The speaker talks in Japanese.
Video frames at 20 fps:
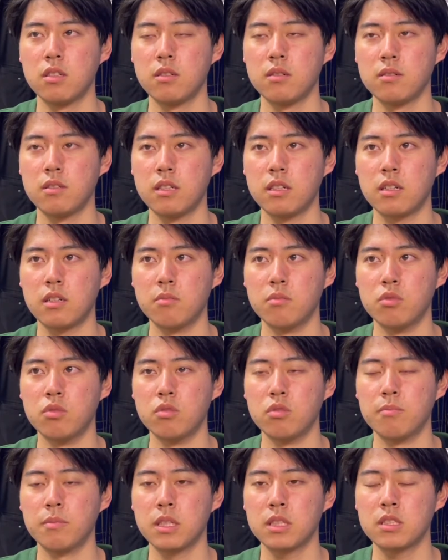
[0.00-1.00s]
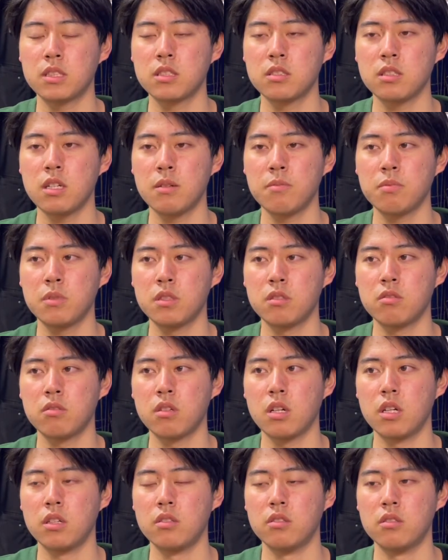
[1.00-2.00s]
なんかもう、マッチングアプリと
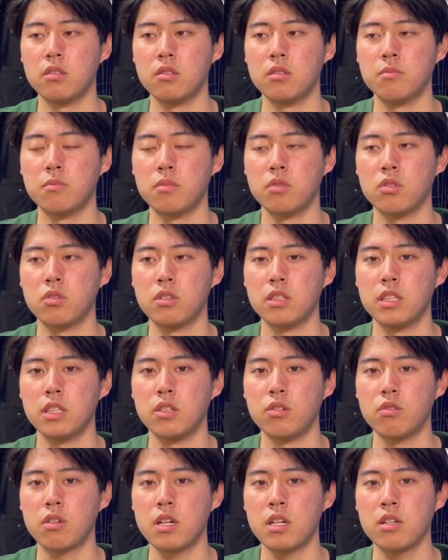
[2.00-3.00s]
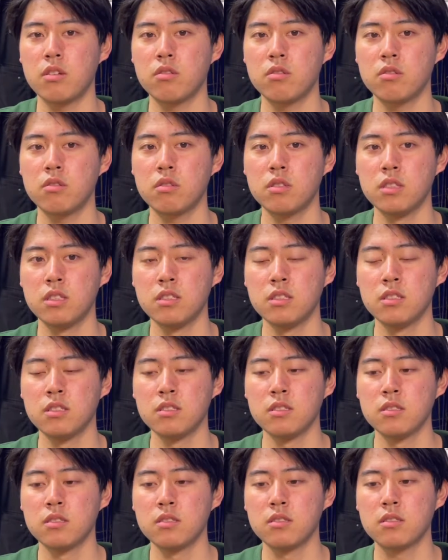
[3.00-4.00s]
かいうものにお金を
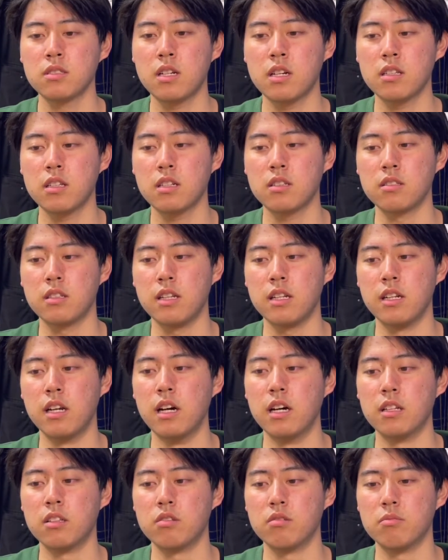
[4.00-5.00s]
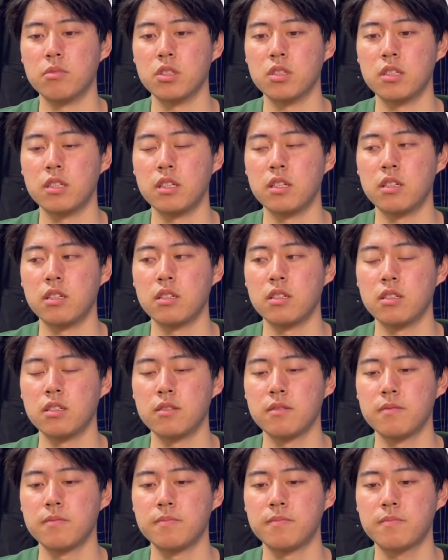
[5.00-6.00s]
使いたくねえなと思って、
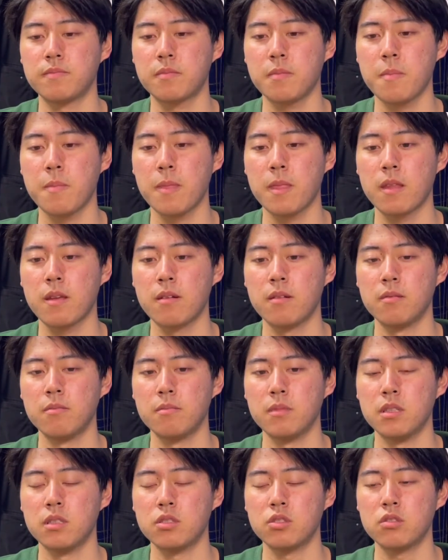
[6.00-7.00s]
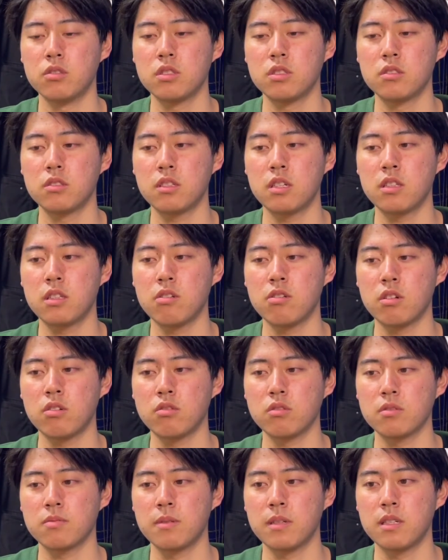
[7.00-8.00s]
まあ正直使った方が
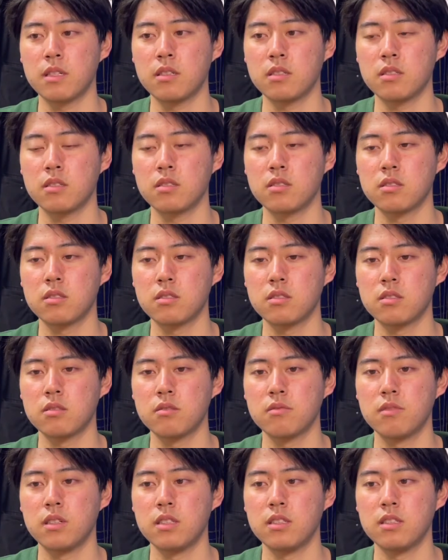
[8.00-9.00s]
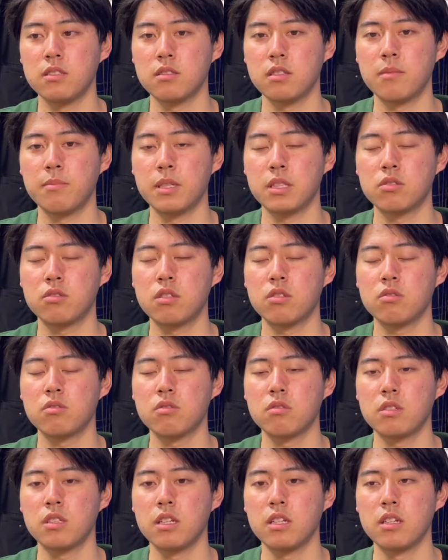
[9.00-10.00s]
コスパはいいんですが、まあそれは置い
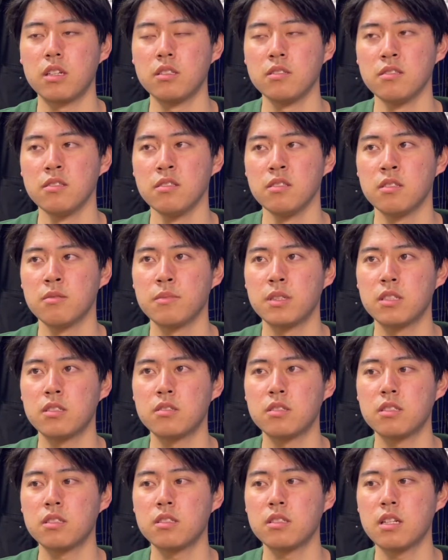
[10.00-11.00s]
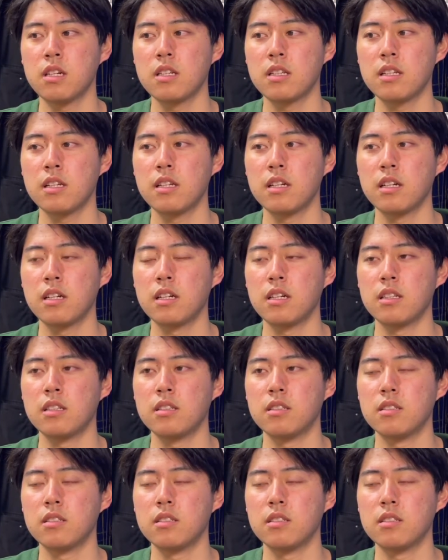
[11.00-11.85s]
といて、で、ツイッターでなんか、